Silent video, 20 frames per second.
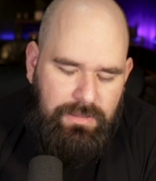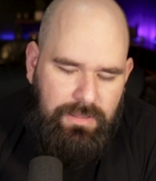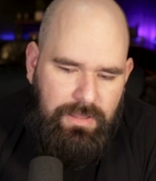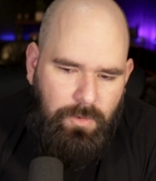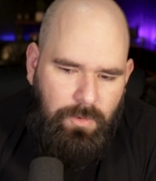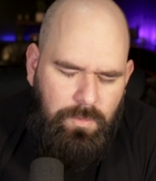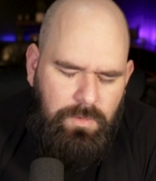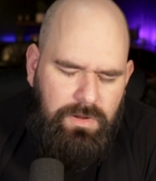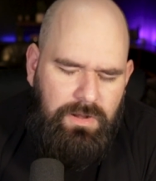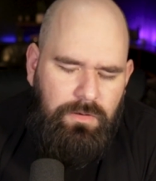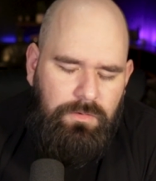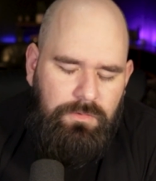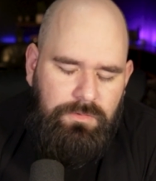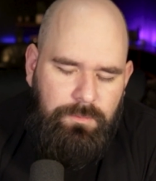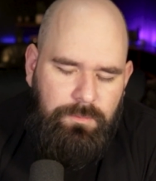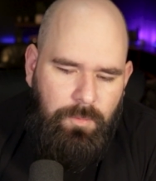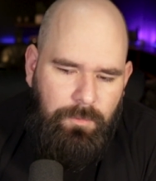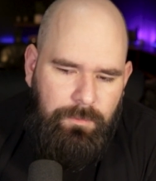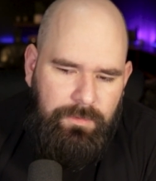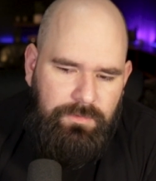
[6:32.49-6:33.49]
que aún en
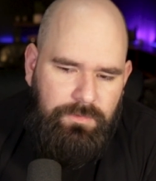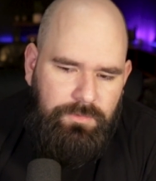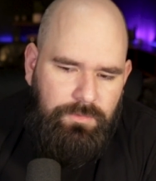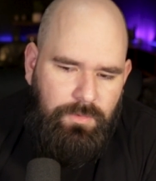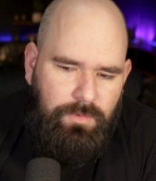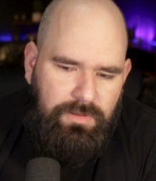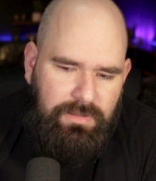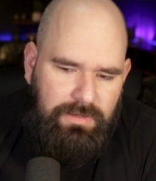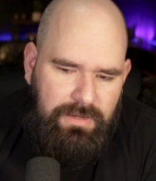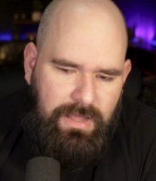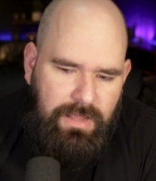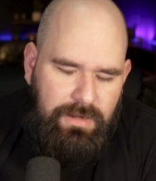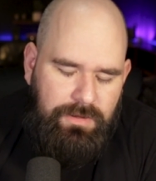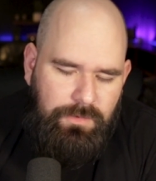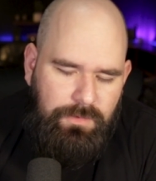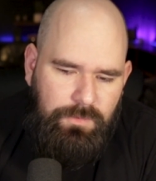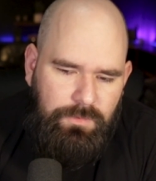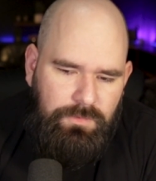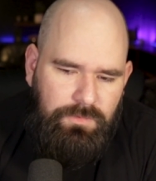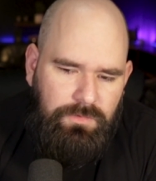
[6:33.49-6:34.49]
los momentos
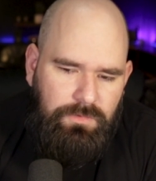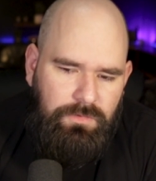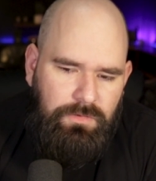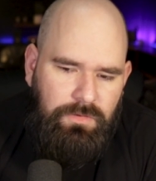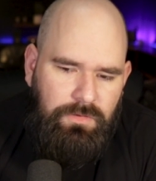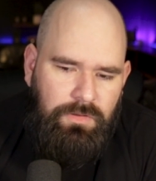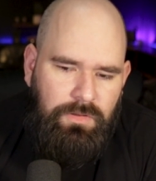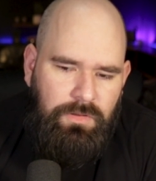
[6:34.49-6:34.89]
ordinarios,